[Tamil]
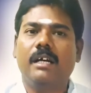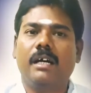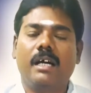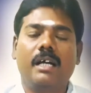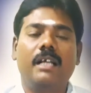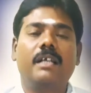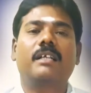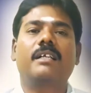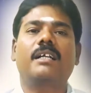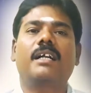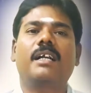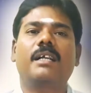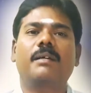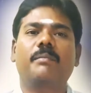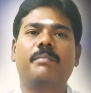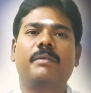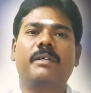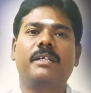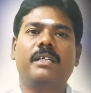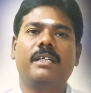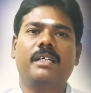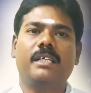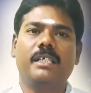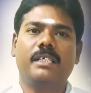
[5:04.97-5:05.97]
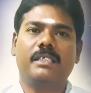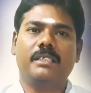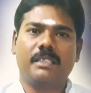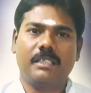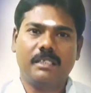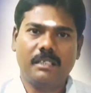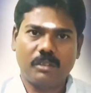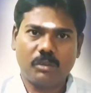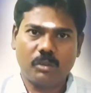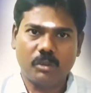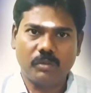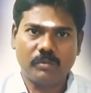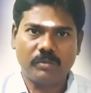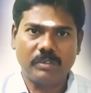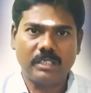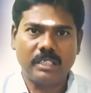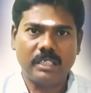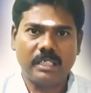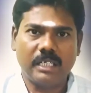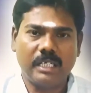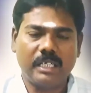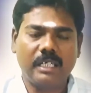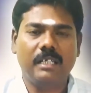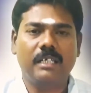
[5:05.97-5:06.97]
அன்றாட பணிகளை செய்ய
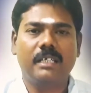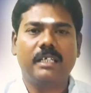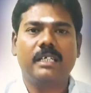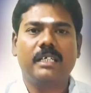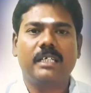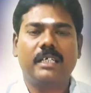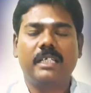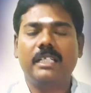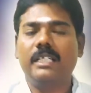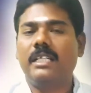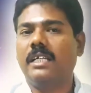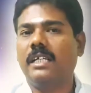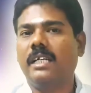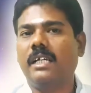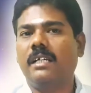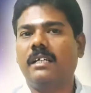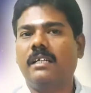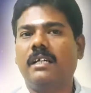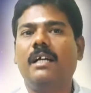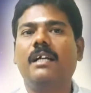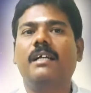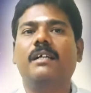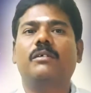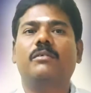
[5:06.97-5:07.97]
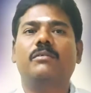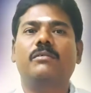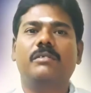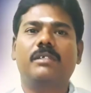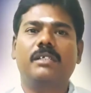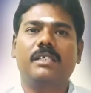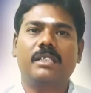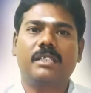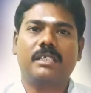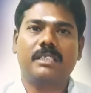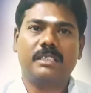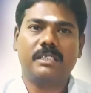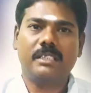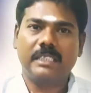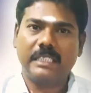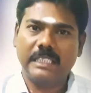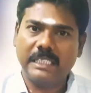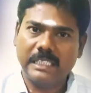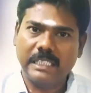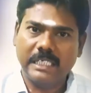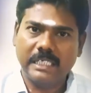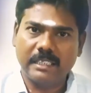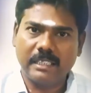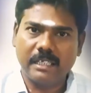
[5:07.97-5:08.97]
துவங்குங்க இன்றைய நாள் உங்களுக்கு
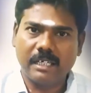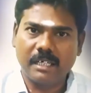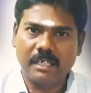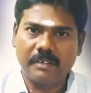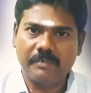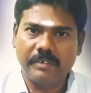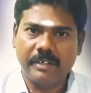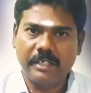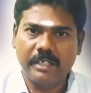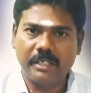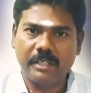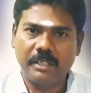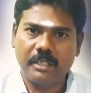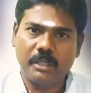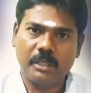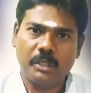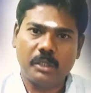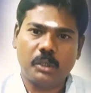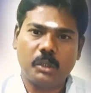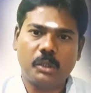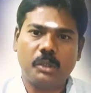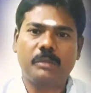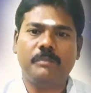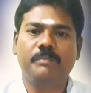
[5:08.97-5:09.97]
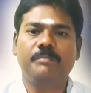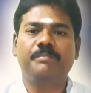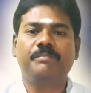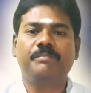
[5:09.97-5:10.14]
இனியதாகவே இருக்கும்